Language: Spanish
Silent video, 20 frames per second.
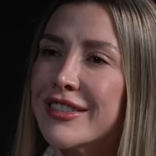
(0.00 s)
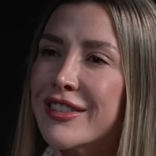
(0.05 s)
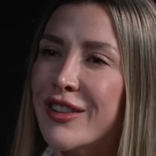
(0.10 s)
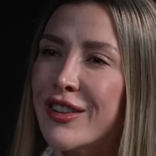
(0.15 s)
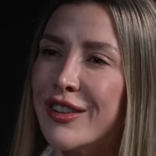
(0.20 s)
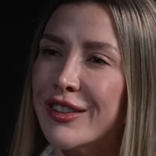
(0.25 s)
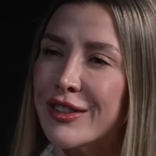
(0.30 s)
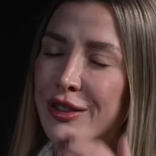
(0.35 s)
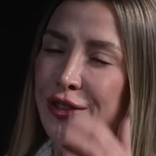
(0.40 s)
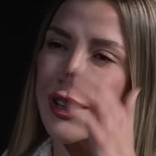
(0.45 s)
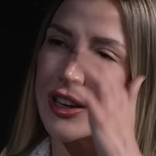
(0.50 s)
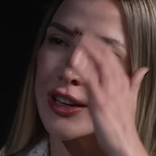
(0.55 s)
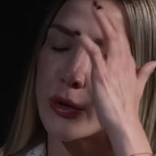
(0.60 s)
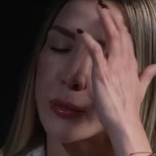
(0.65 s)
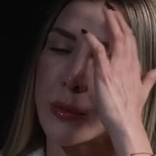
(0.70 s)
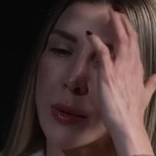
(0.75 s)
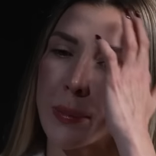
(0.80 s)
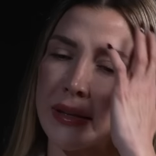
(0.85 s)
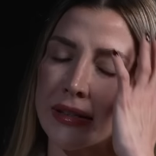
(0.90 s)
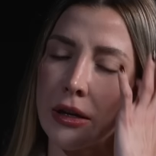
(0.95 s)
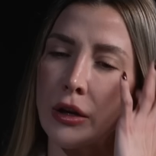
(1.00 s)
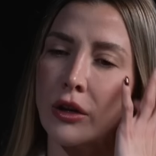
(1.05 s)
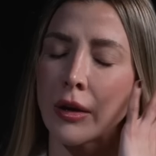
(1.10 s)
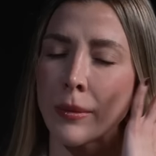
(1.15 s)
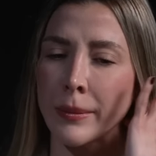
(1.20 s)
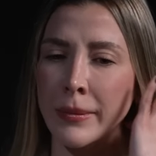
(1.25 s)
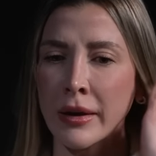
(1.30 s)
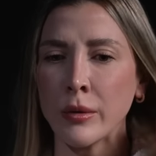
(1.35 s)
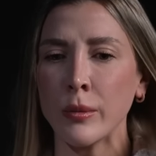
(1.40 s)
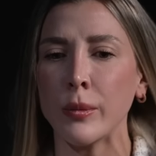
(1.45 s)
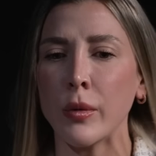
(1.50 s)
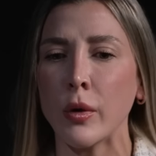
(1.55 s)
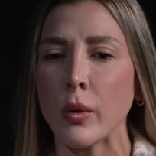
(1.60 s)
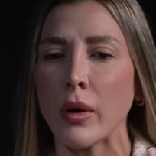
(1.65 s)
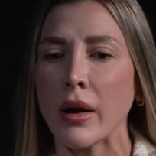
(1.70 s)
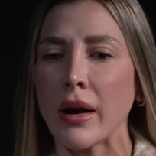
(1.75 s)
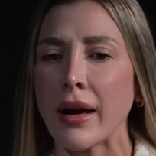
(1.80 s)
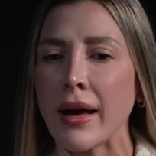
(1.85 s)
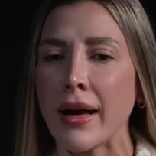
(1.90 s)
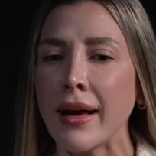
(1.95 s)
¿no? Entonces eso me ha pasado también un
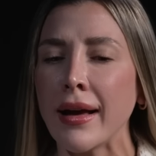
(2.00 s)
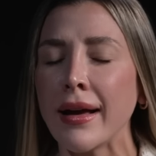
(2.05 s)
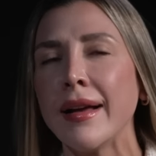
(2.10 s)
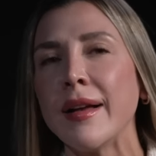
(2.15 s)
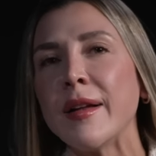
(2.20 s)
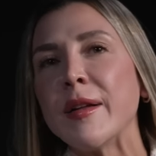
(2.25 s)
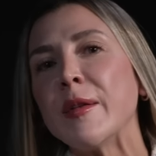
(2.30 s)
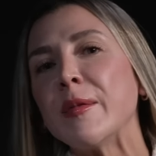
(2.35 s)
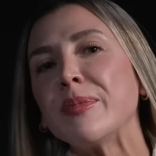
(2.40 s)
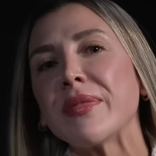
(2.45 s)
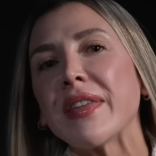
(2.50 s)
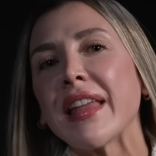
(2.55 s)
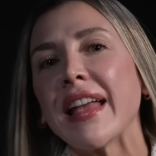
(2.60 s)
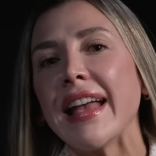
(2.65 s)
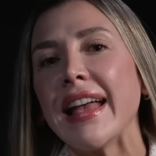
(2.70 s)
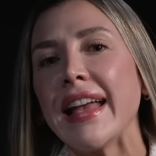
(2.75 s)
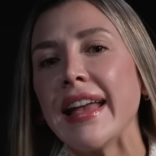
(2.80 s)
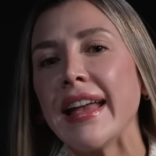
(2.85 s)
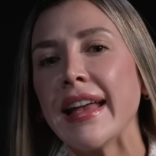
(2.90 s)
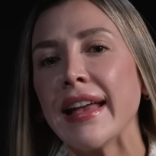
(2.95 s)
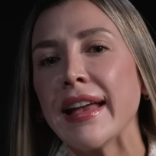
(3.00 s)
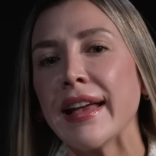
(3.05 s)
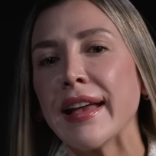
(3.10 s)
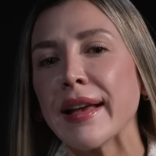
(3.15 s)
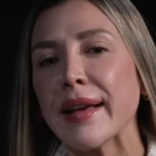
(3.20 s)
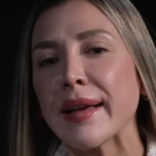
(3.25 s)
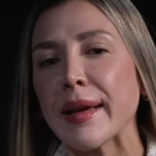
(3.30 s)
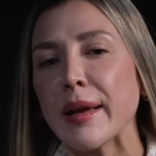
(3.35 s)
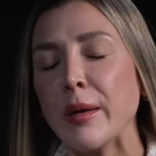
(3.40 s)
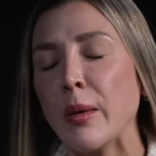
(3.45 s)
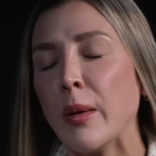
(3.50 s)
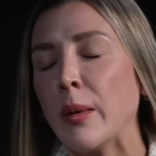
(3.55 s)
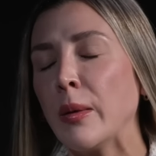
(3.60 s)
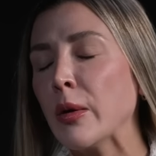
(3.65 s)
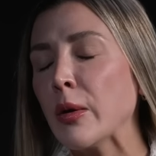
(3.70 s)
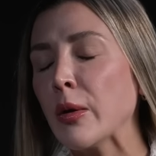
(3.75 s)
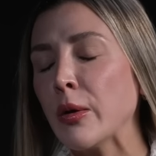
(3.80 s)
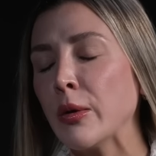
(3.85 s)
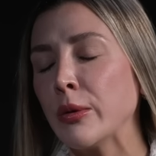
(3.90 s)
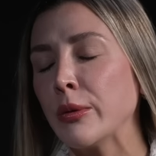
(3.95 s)
poco acá eh, que lo
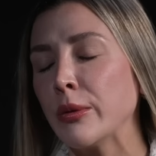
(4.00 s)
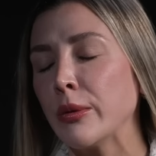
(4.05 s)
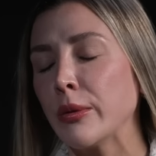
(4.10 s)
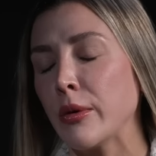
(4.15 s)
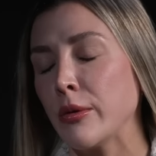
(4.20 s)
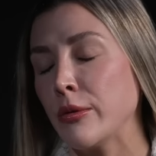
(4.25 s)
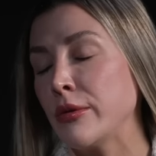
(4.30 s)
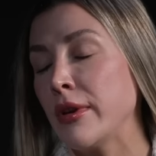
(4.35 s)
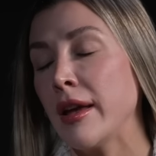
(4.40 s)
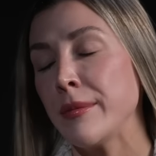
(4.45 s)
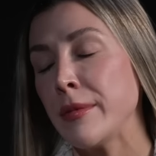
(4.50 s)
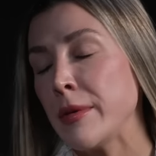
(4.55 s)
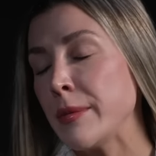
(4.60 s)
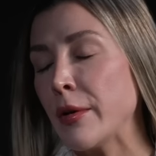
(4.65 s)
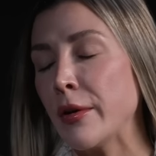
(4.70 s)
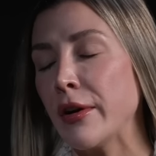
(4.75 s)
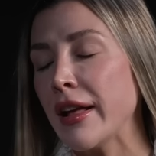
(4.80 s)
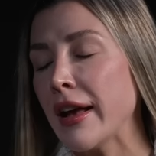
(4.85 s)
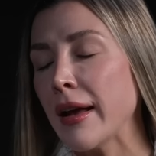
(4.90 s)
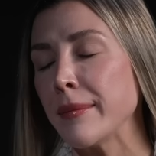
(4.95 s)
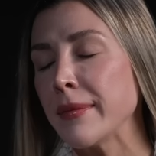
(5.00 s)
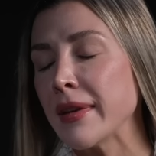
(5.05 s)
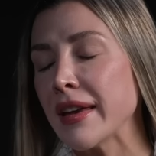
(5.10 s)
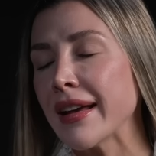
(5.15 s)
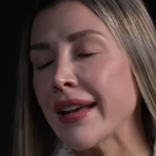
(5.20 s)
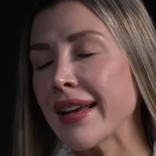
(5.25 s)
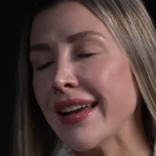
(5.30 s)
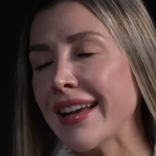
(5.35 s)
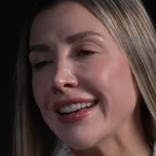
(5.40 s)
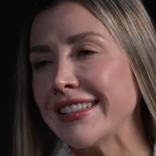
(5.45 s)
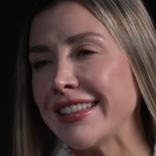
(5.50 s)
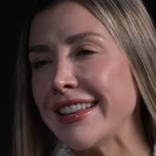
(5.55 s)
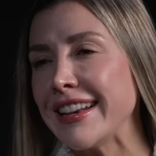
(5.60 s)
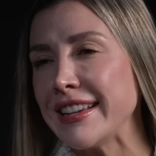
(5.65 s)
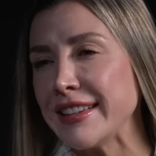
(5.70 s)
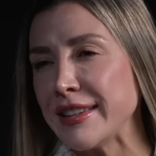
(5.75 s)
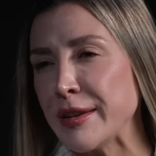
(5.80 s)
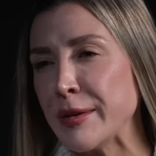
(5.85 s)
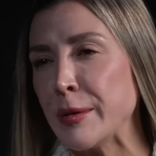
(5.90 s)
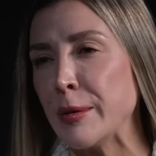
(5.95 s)
hablo con, una de mis mejores amigas que es
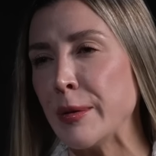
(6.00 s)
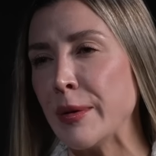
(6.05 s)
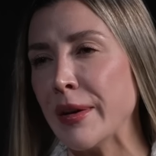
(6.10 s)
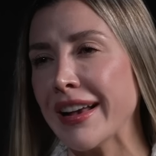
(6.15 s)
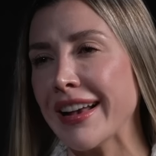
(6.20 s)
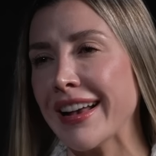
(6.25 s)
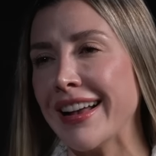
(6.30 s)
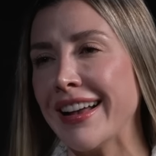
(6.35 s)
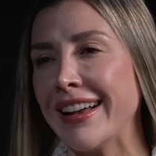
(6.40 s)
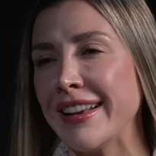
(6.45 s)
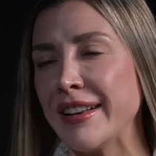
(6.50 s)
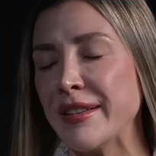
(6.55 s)
actriz y vive acá